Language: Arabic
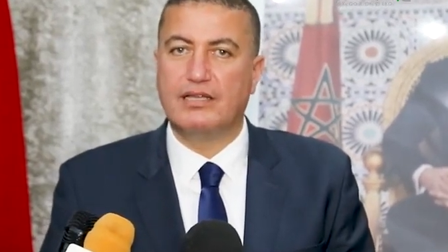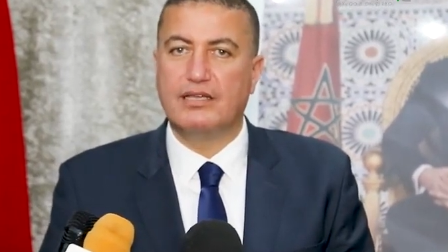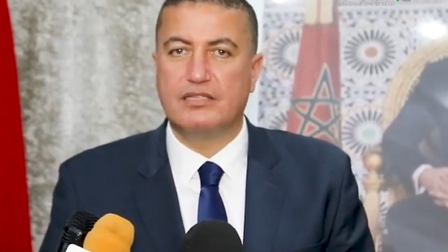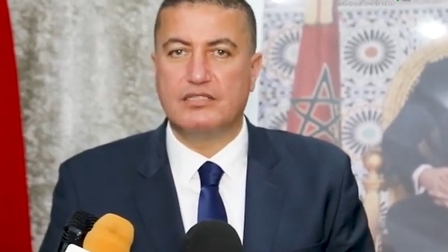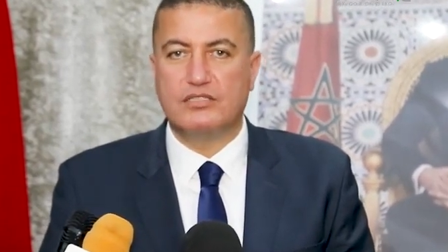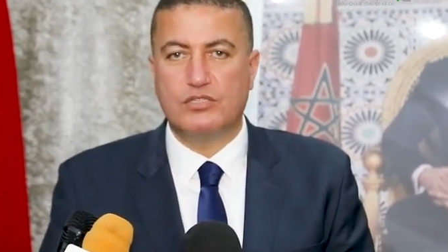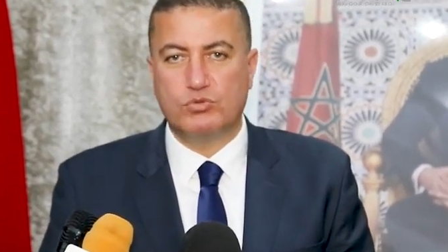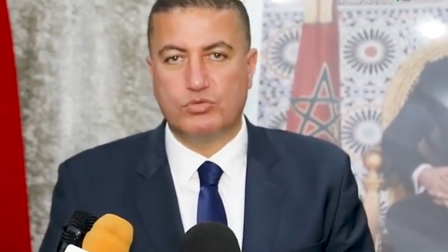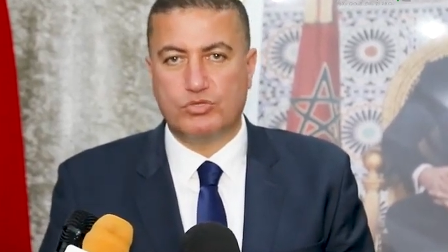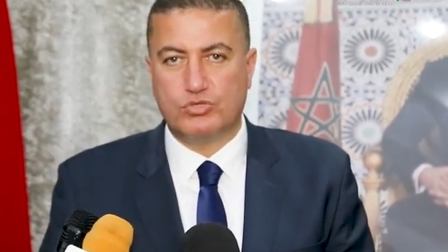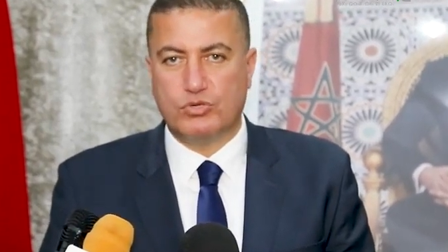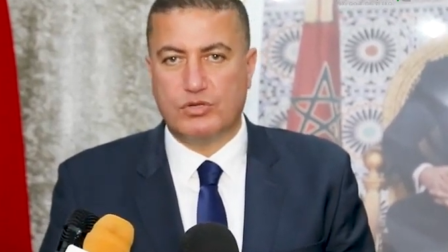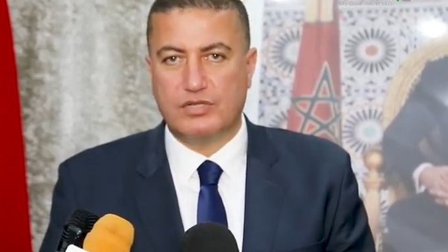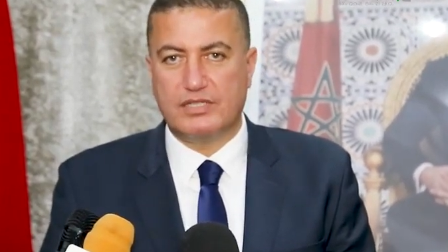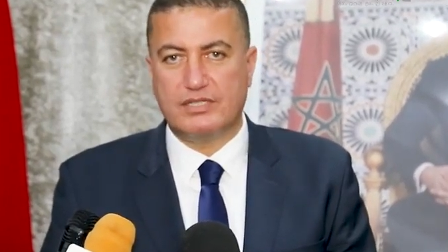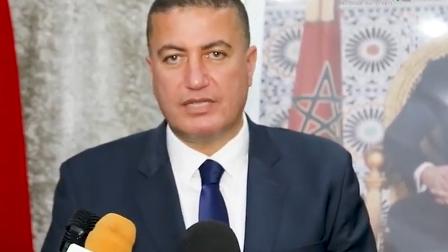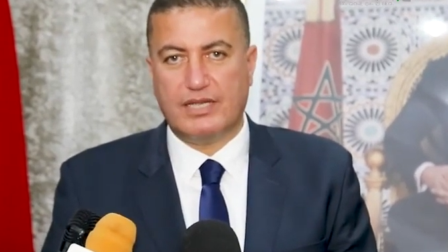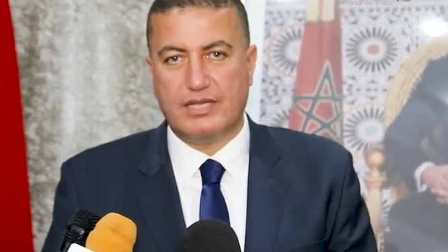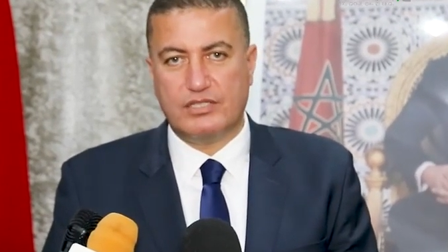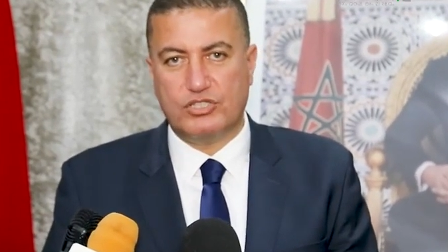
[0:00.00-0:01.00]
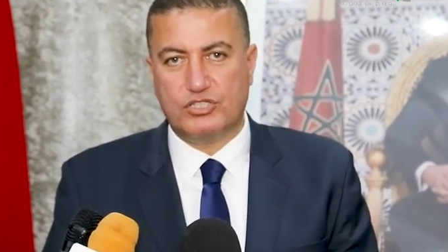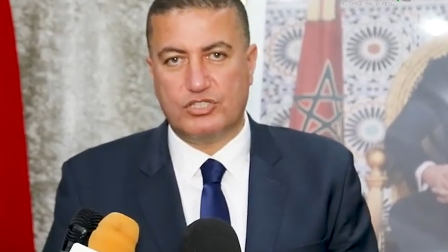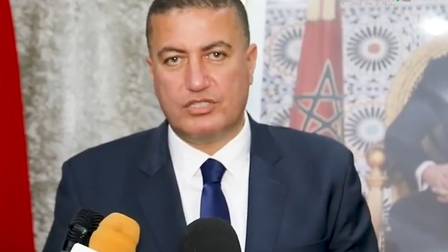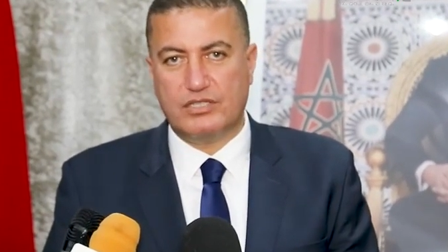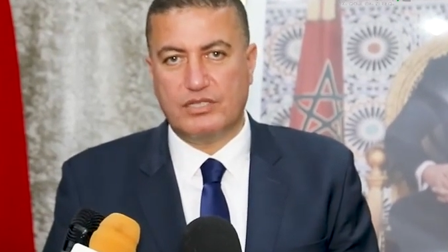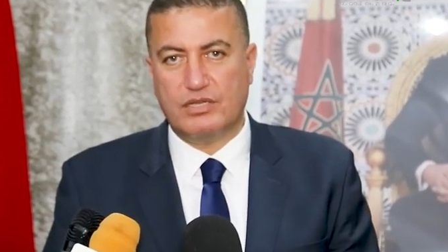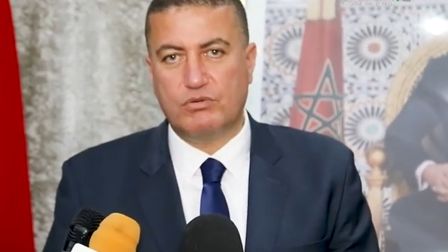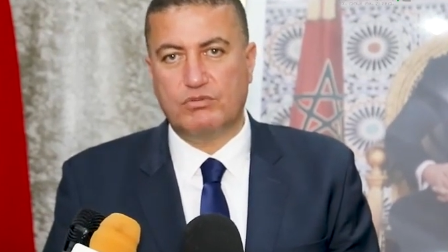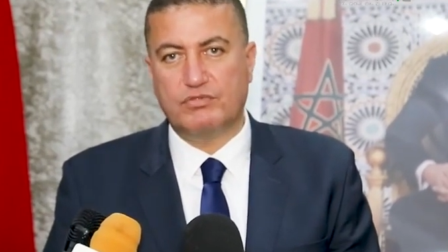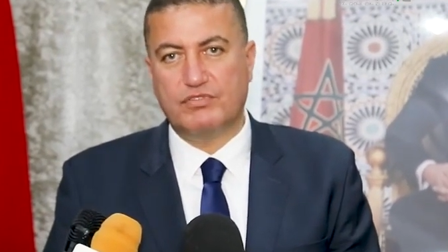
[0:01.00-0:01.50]
التوجه الاستراتيجي
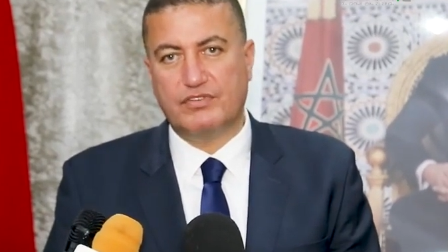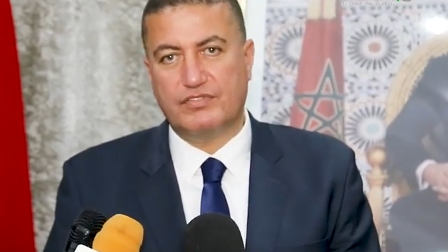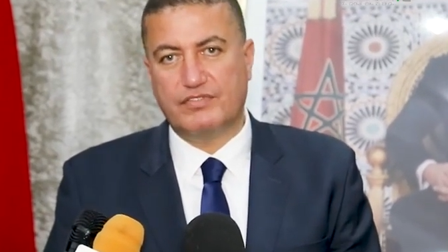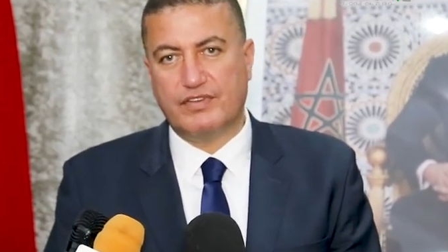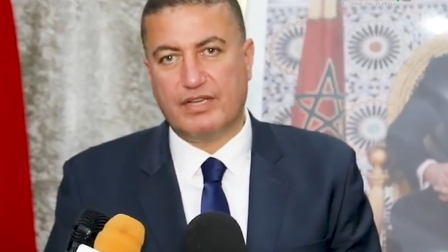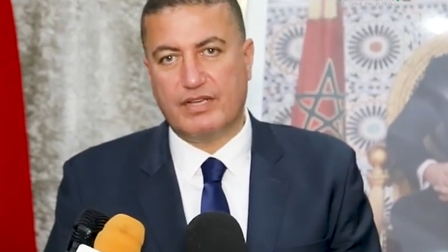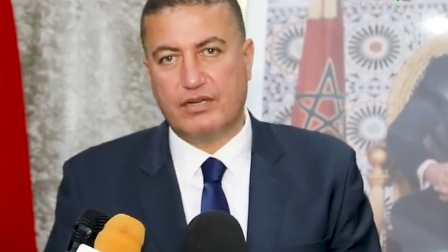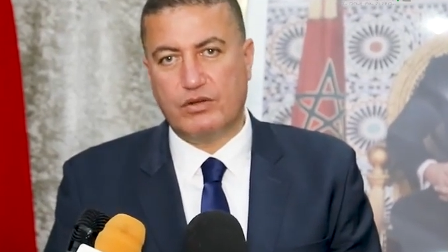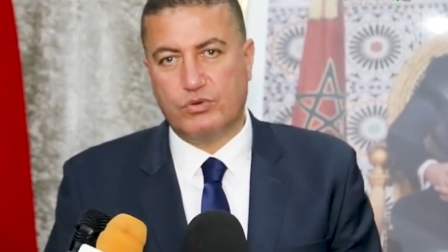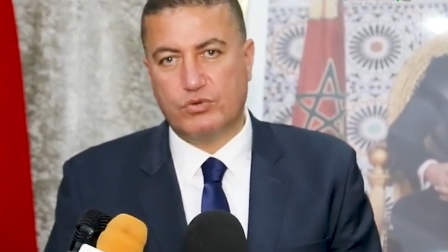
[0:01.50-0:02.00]
ديالو في فك